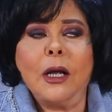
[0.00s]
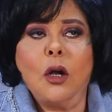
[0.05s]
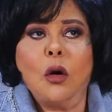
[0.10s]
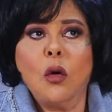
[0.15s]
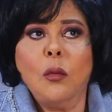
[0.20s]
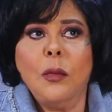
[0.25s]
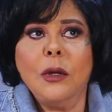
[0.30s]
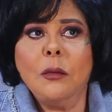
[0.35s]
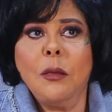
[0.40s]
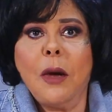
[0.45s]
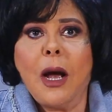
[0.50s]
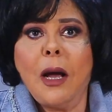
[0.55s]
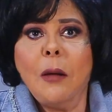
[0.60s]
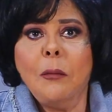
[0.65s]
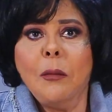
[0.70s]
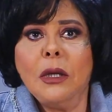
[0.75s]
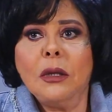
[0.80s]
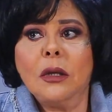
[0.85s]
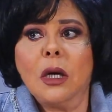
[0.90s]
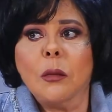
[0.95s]
تجربة
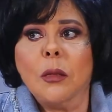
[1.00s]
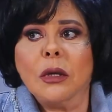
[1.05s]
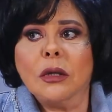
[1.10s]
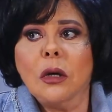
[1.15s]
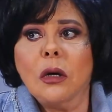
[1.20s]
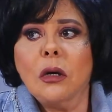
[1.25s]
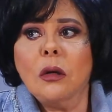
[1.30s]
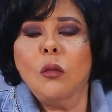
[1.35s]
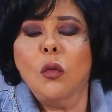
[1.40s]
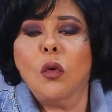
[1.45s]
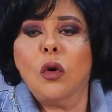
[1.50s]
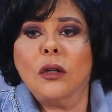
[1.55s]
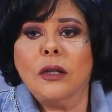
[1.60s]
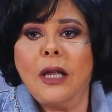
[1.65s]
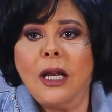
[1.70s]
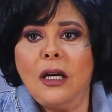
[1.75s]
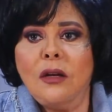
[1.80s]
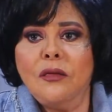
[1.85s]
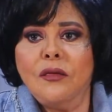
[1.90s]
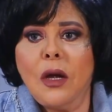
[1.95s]
محمد رمضان
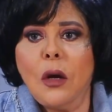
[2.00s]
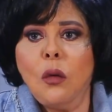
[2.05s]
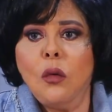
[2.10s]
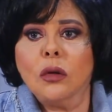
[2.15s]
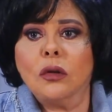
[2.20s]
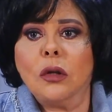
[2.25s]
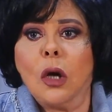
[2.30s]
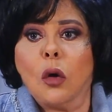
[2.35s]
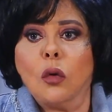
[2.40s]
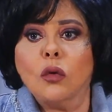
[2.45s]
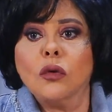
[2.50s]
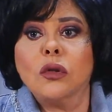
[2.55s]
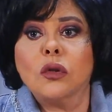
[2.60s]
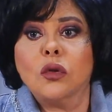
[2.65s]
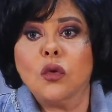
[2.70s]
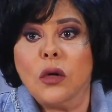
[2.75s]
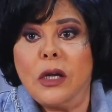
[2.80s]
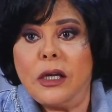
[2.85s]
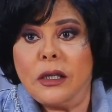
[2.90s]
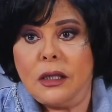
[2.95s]
مختلفة
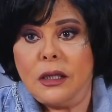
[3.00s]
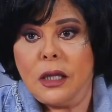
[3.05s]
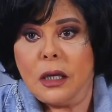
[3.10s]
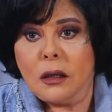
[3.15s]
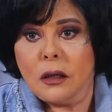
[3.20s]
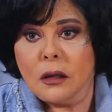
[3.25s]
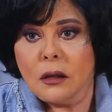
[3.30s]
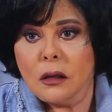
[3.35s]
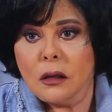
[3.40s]
وتخصه جدا